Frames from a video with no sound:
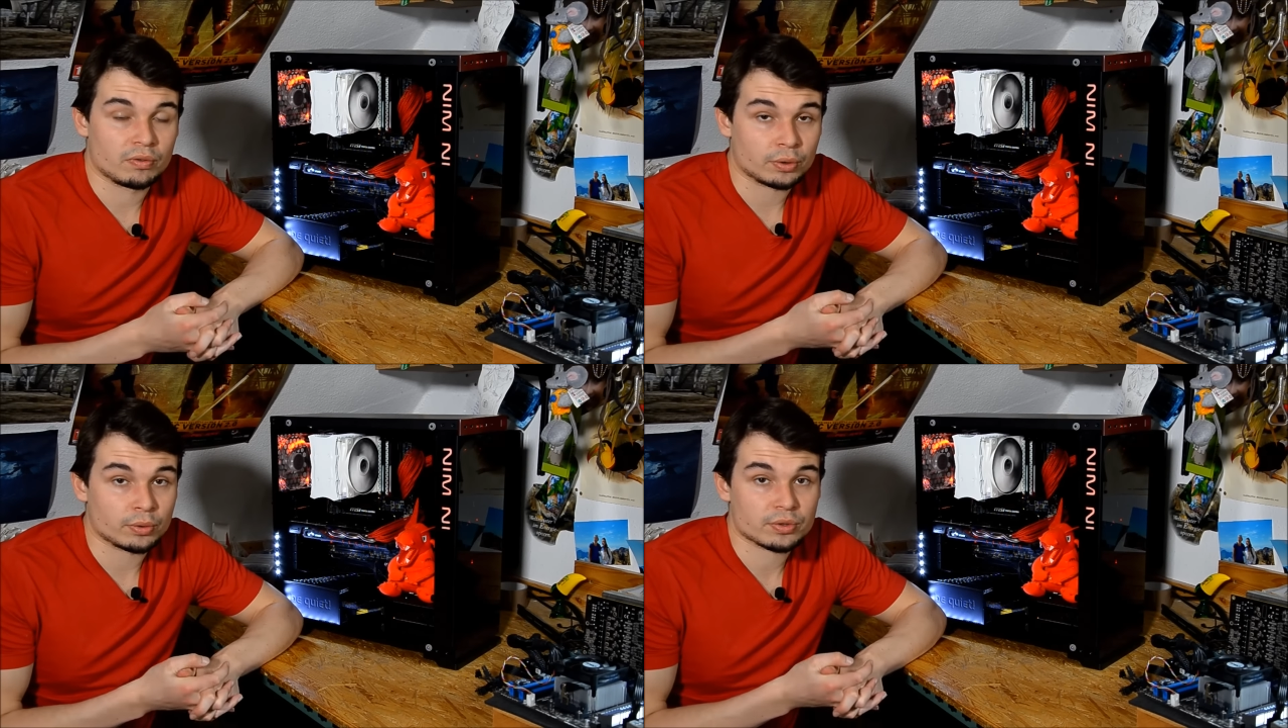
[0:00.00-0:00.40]

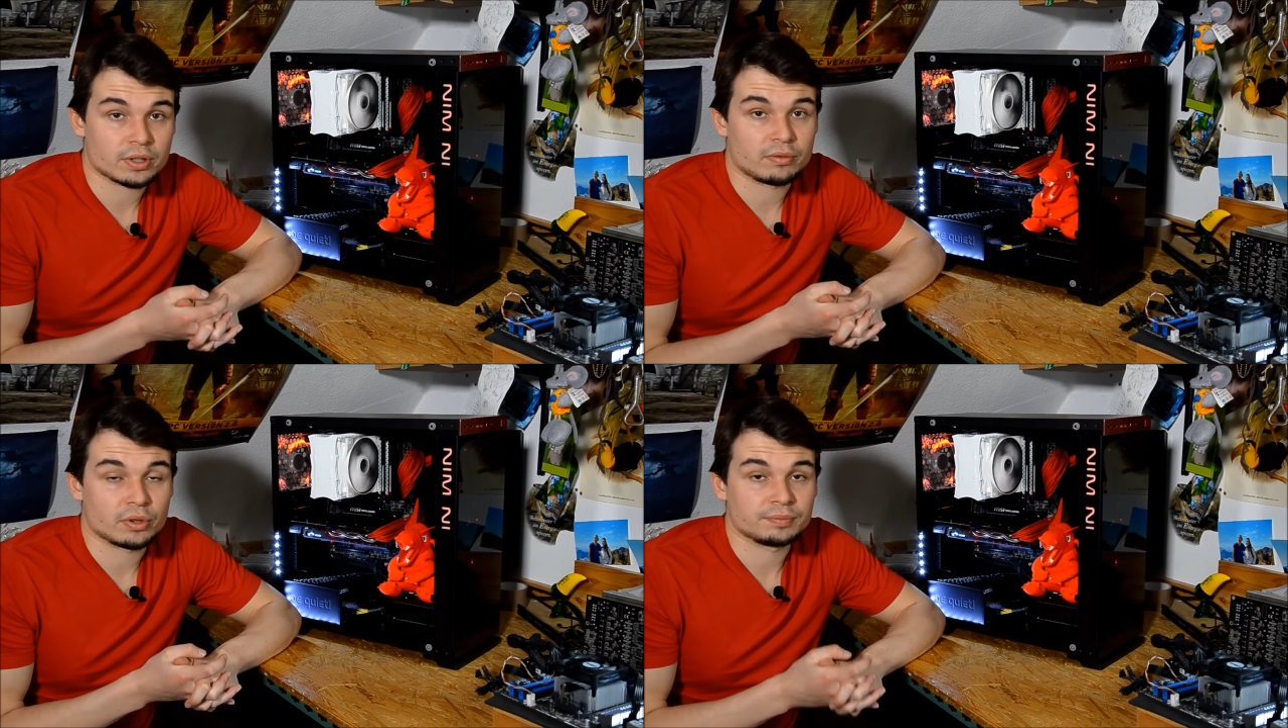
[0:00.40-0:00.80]
Fotos
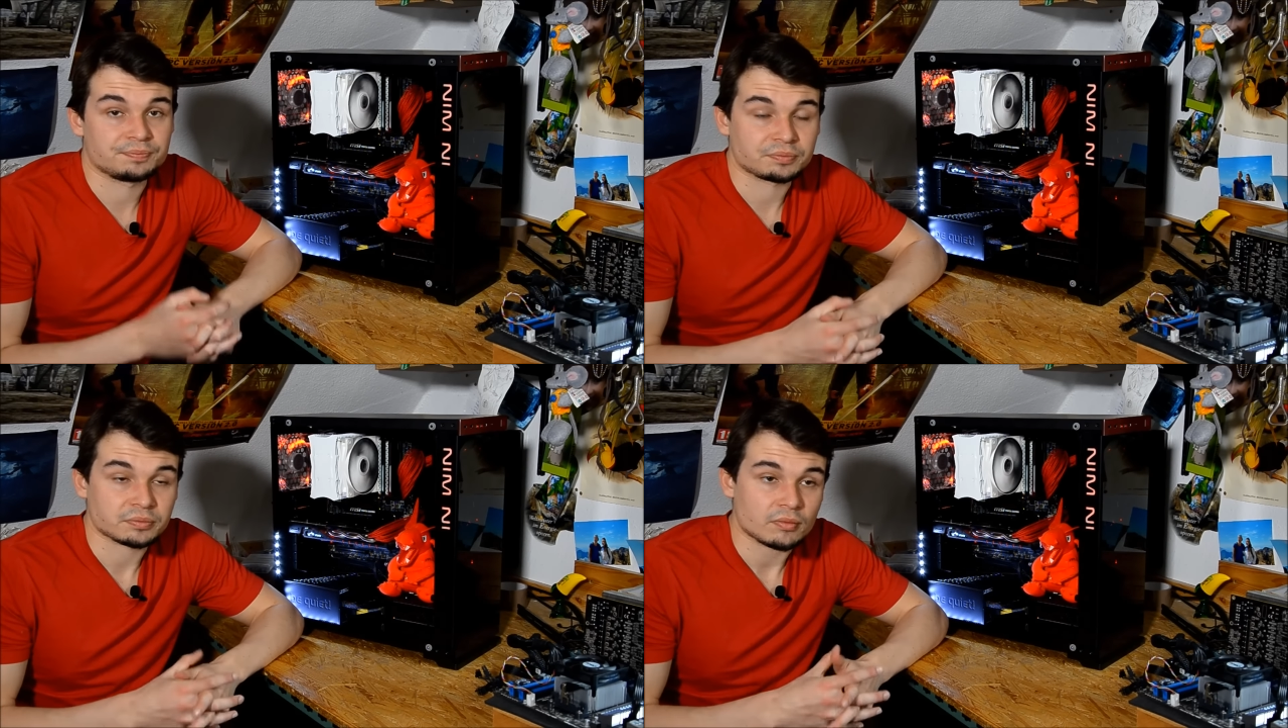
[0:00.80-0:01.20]
davon.
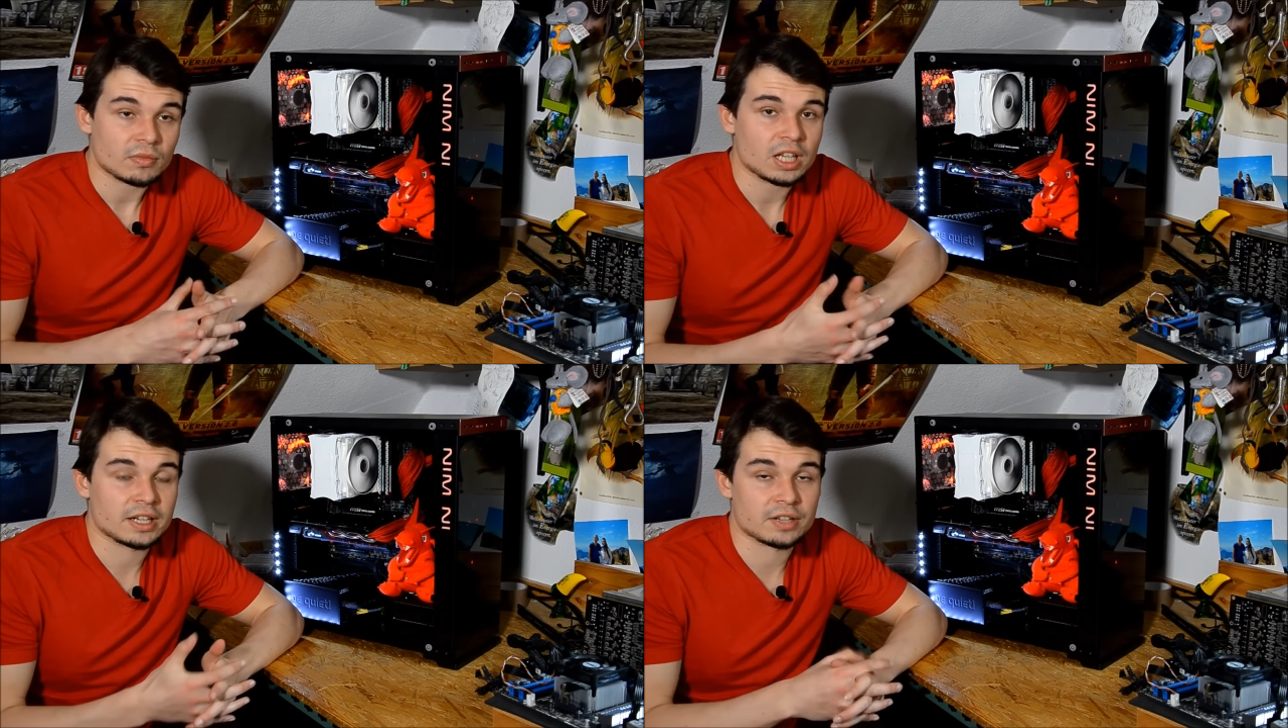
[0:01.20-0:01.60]

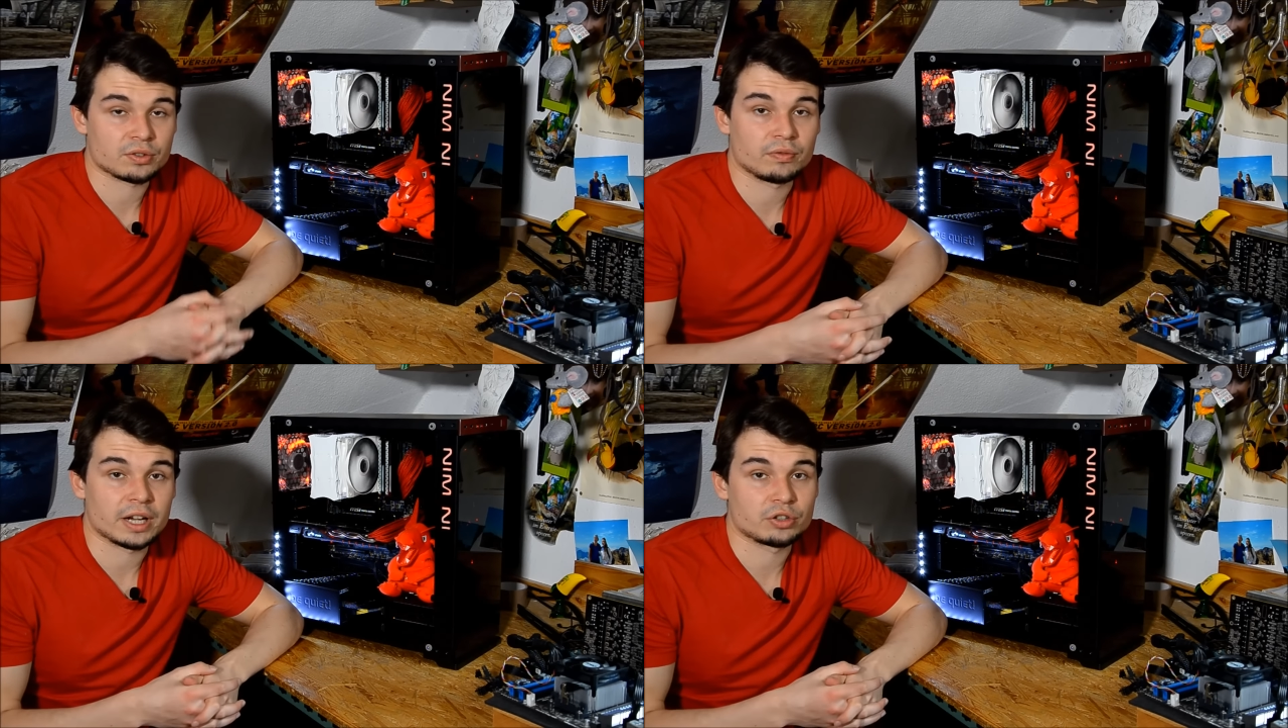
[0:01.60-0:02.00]
Das
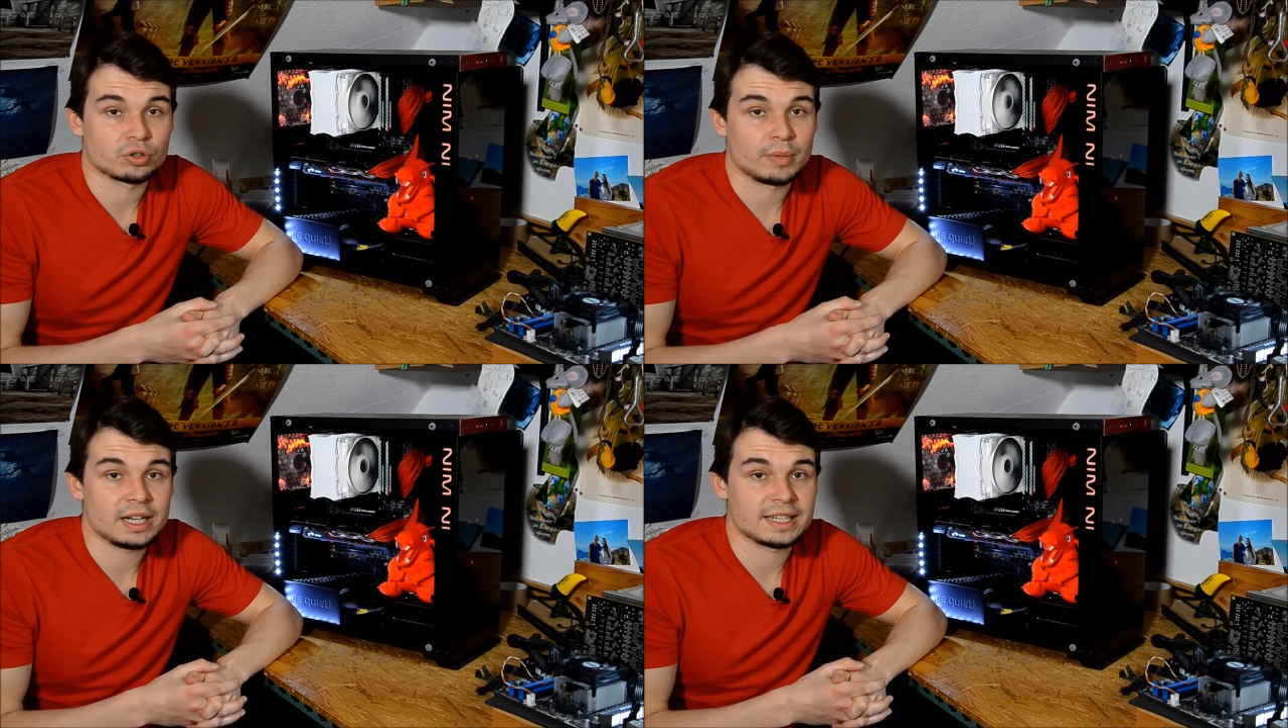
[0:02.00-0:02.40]
soweit
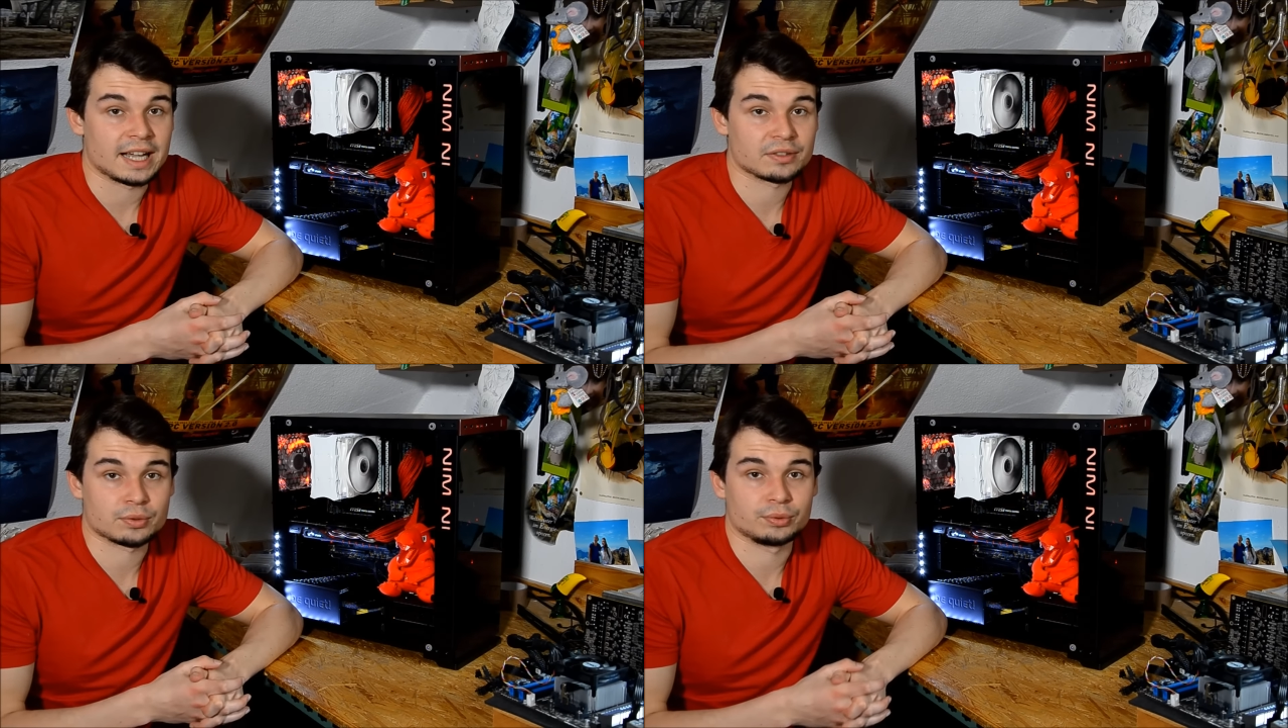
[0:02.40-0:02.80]
schon mal
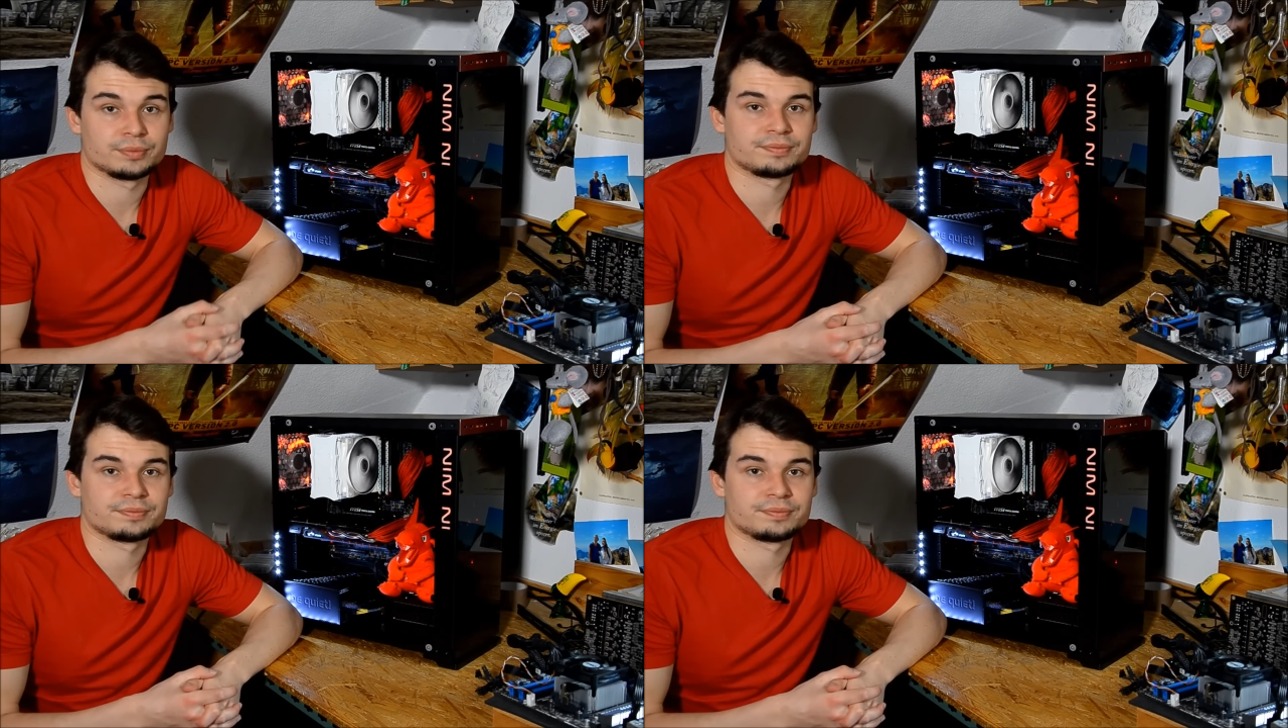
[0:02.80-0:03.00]
dazu.